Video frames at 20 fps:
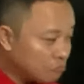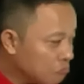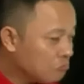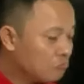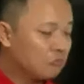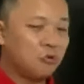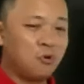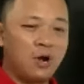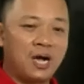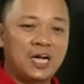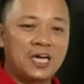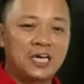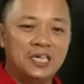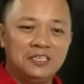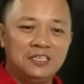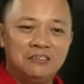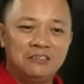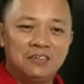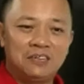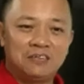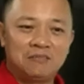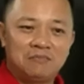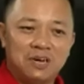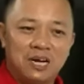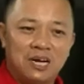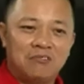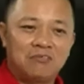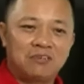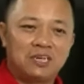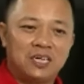quá kinh luôn
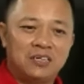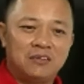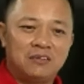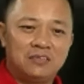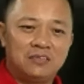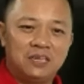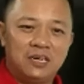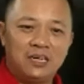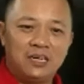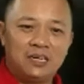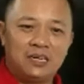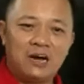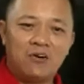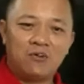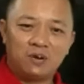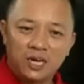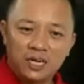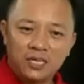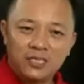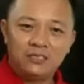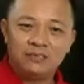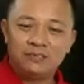vào này ra là đau đấy